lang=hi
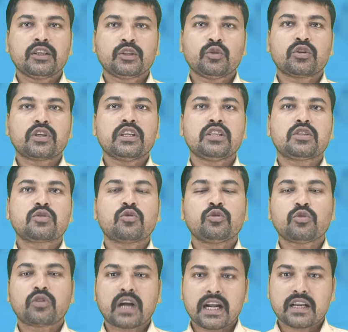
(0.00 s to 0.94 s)
क्योंकि इसको
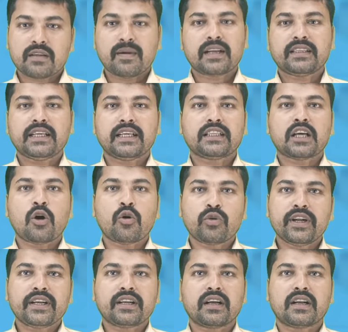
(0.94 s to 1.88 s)
जो कार्यभार दिया था
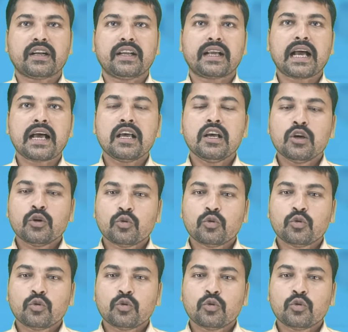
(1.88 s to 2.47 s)
ऑनलाइन करने का